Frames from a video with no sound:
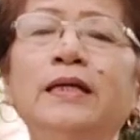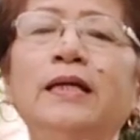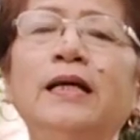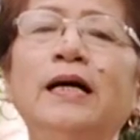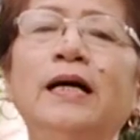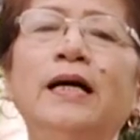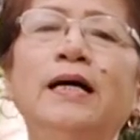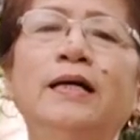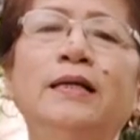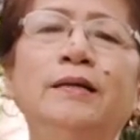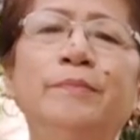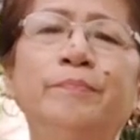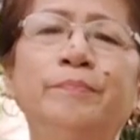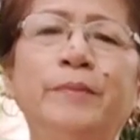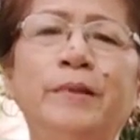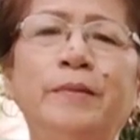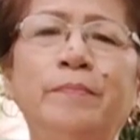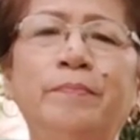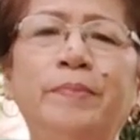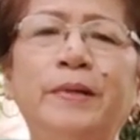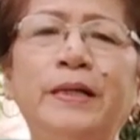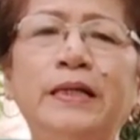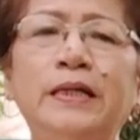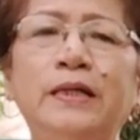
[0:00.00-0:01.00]
ang hinahanap
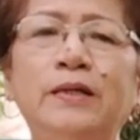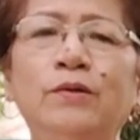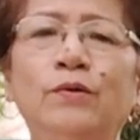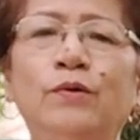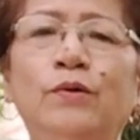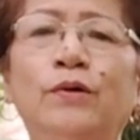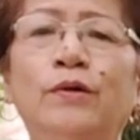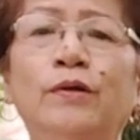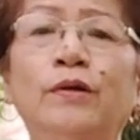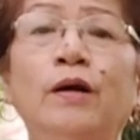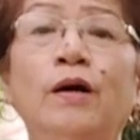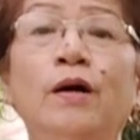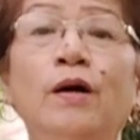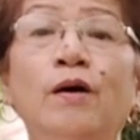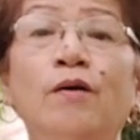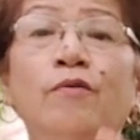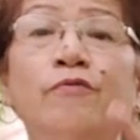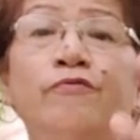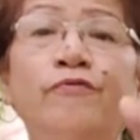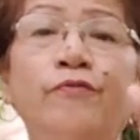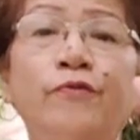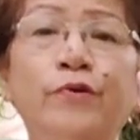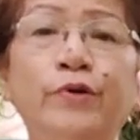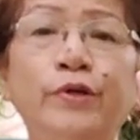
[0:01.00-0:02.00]
ng Panginoon
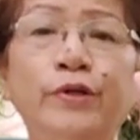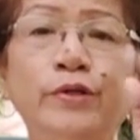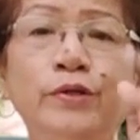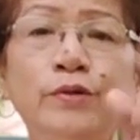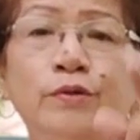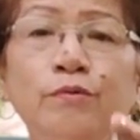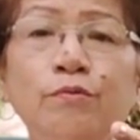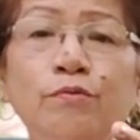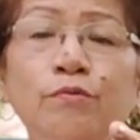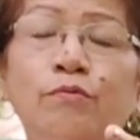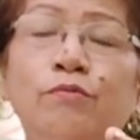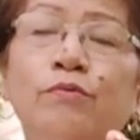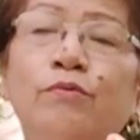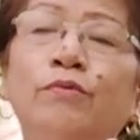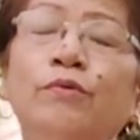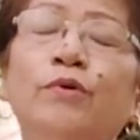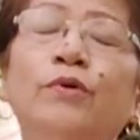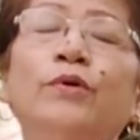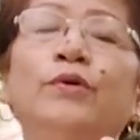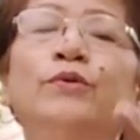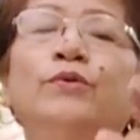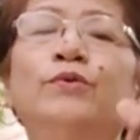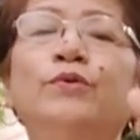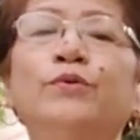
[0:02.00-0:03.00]
for you
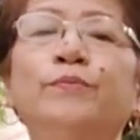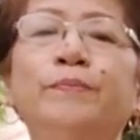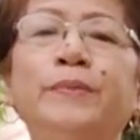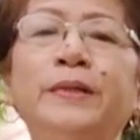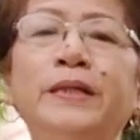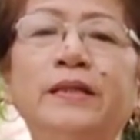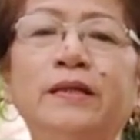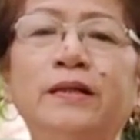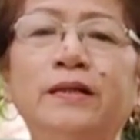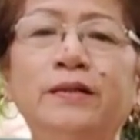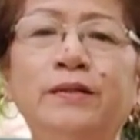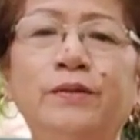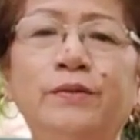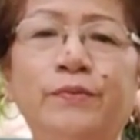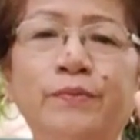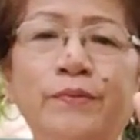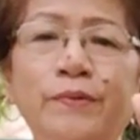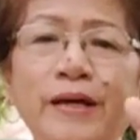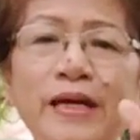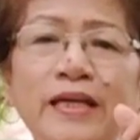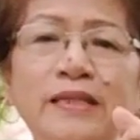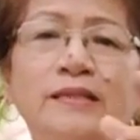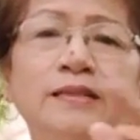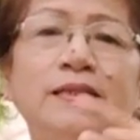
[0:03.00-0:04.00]
to be the
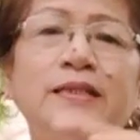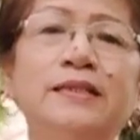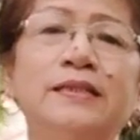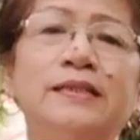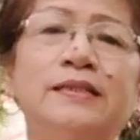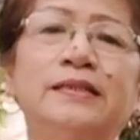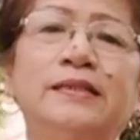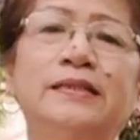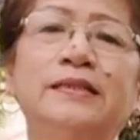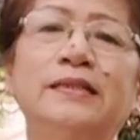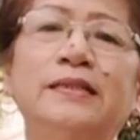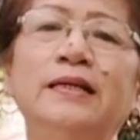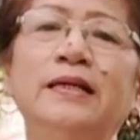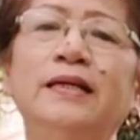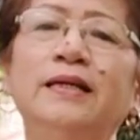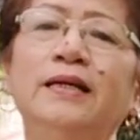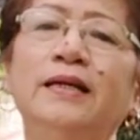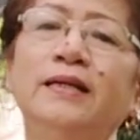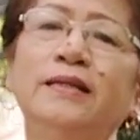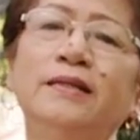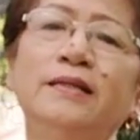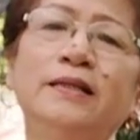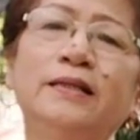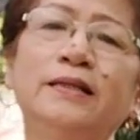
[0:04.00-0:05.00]
greatest
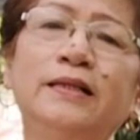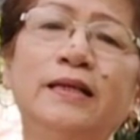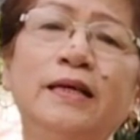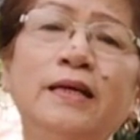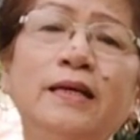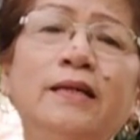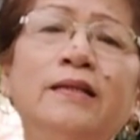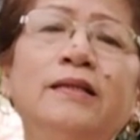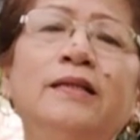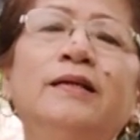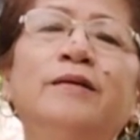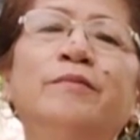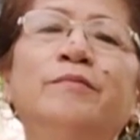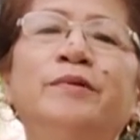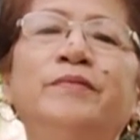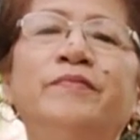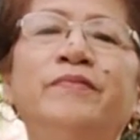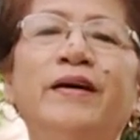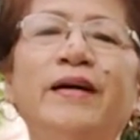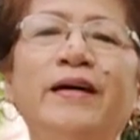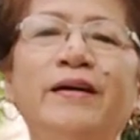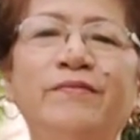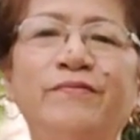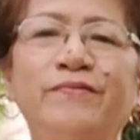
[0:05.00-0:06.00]
in the kingdom
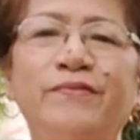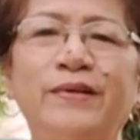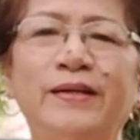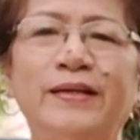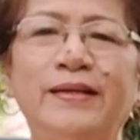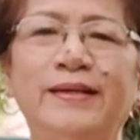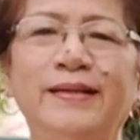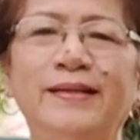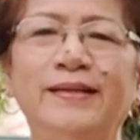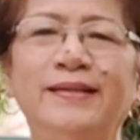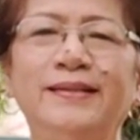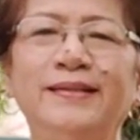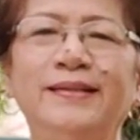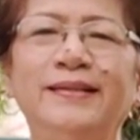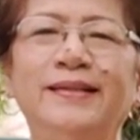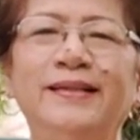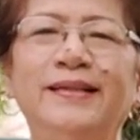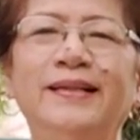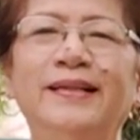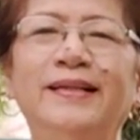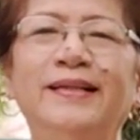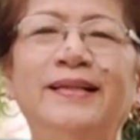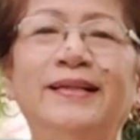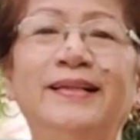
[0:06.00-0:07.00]
of heaven.
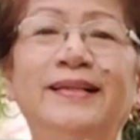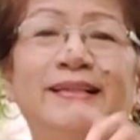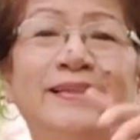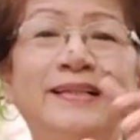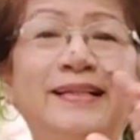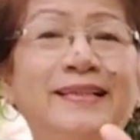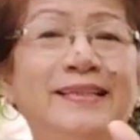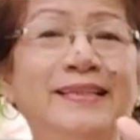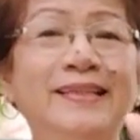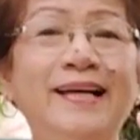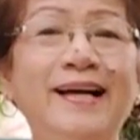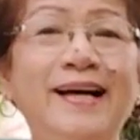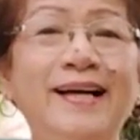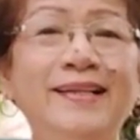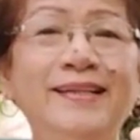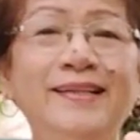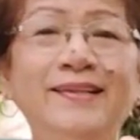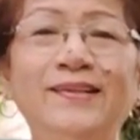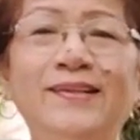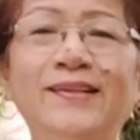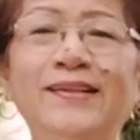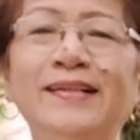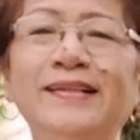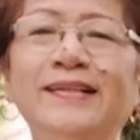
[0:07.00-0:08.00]
Ganda,
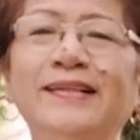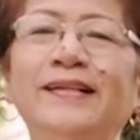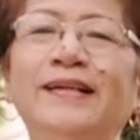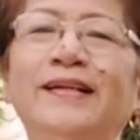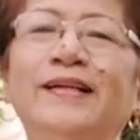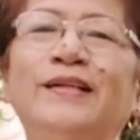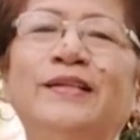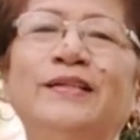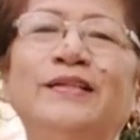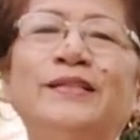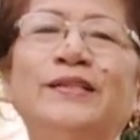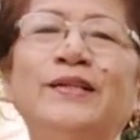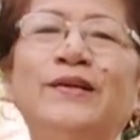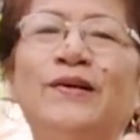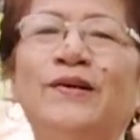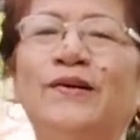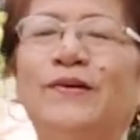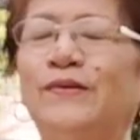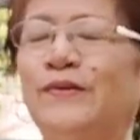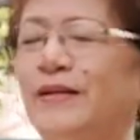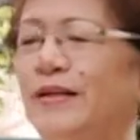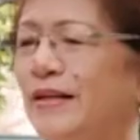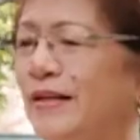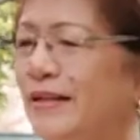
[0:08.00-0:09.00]
no?
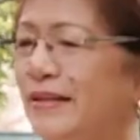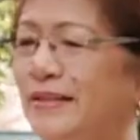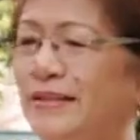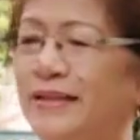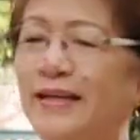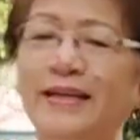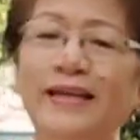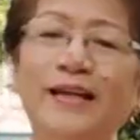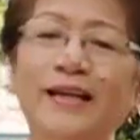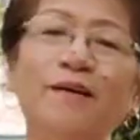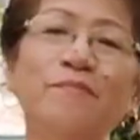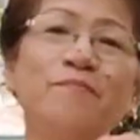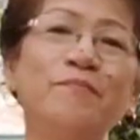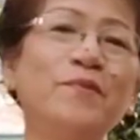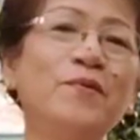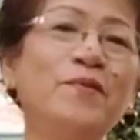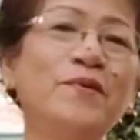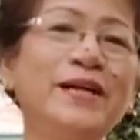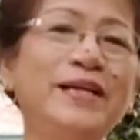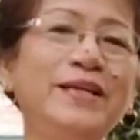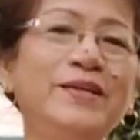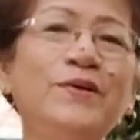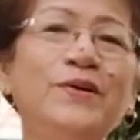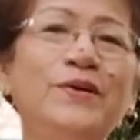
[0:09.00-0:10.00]
So, yan lang
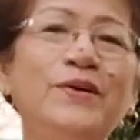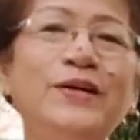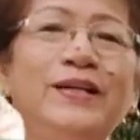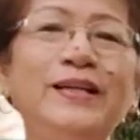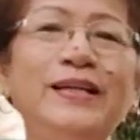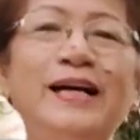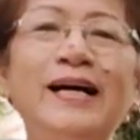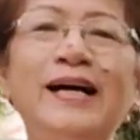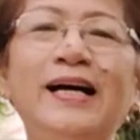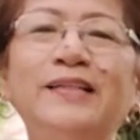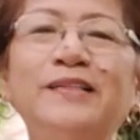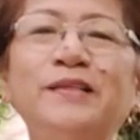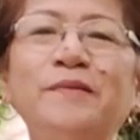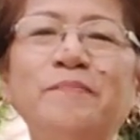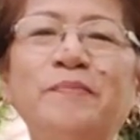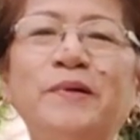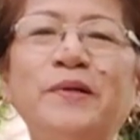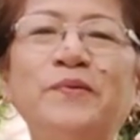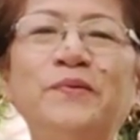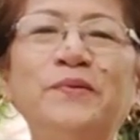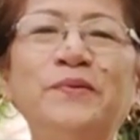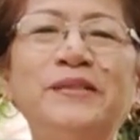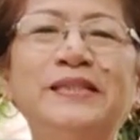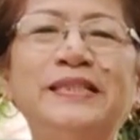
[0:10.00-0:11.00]
po ngayon ang
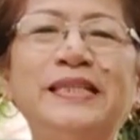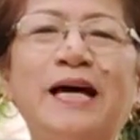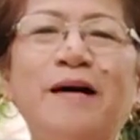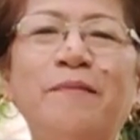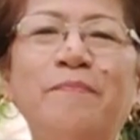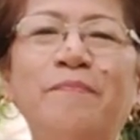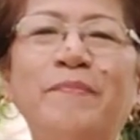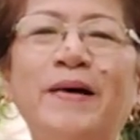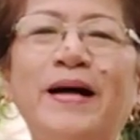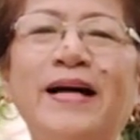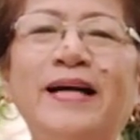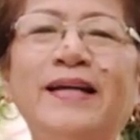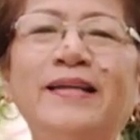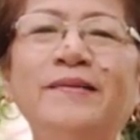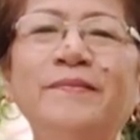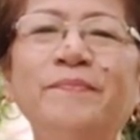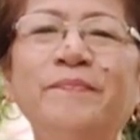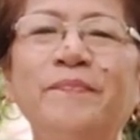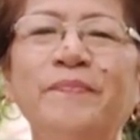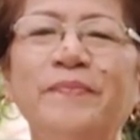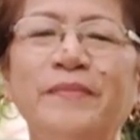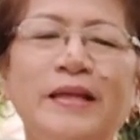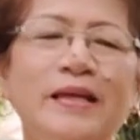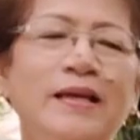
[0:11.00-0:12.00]
ating pag-uusapan.
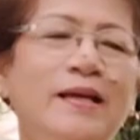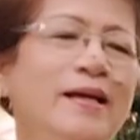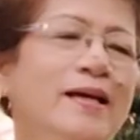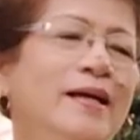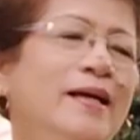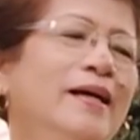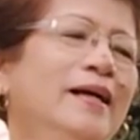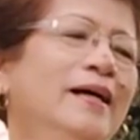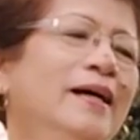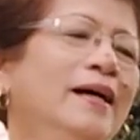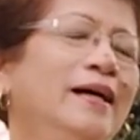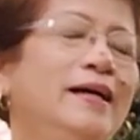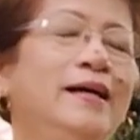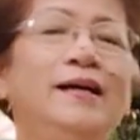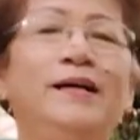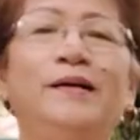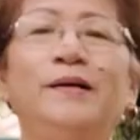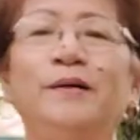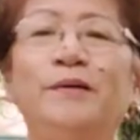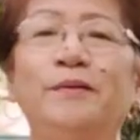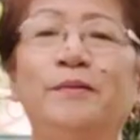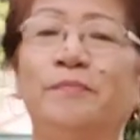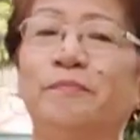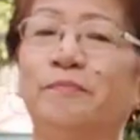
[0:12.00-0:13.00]

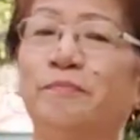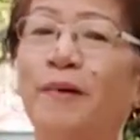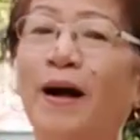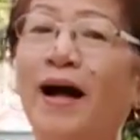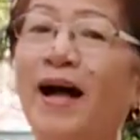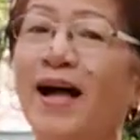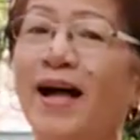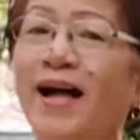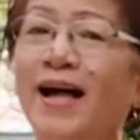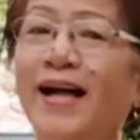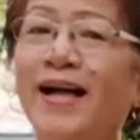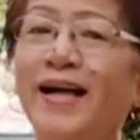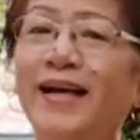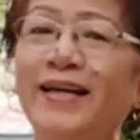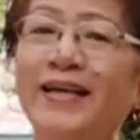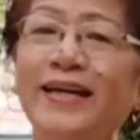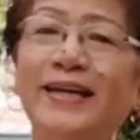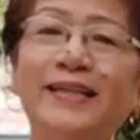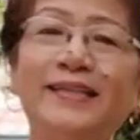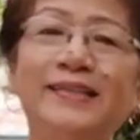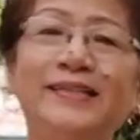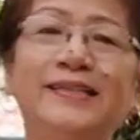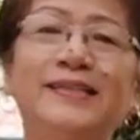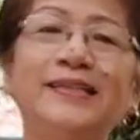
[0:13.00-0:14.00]
Uh,
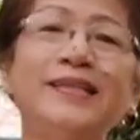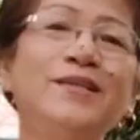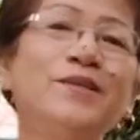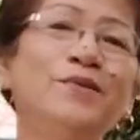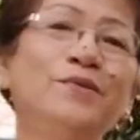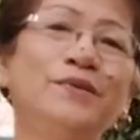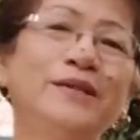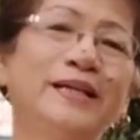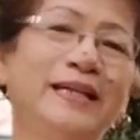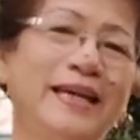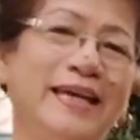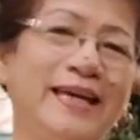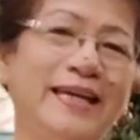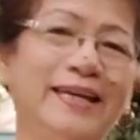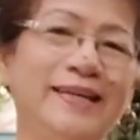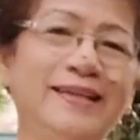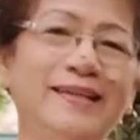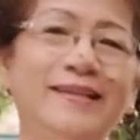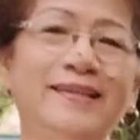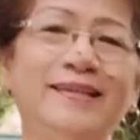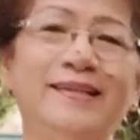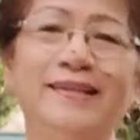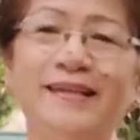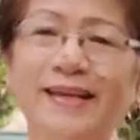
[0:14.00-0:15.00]
bye and see you
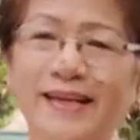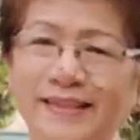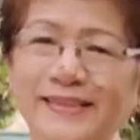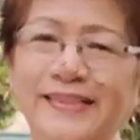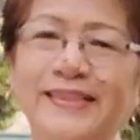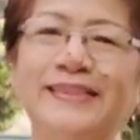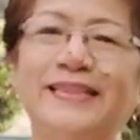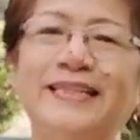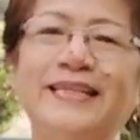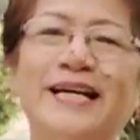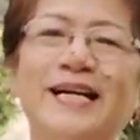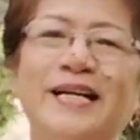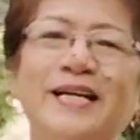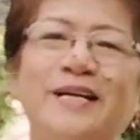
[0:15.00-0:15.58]
again next